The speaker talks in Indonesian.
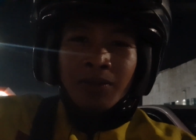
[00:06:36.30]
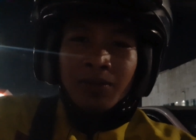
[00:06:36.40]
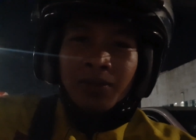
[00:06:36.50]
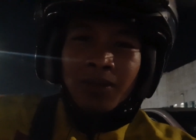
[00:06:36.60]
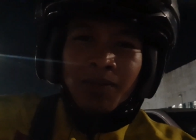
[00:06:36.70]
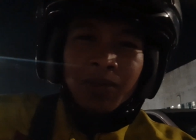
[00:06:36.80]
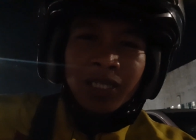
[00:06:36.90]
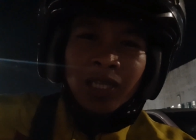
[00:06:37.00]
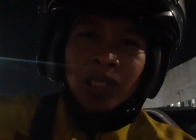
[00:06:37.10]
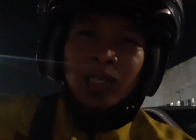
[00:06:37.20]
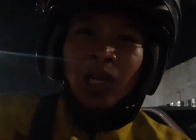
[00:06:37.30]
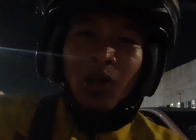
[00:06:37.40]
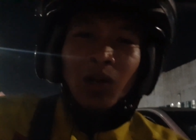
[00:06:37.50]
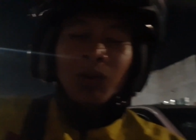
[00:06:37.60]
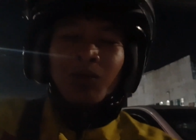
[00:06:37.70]
wah pecat
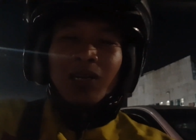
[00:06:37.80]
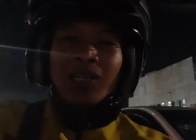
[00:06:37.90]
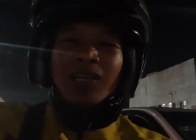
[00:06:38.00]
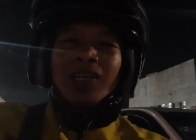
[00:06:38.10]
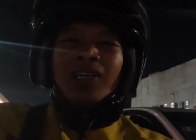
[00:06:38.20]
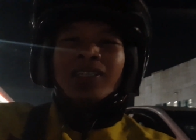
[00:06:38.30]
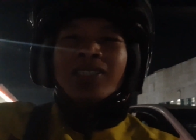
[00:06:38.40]
telur malah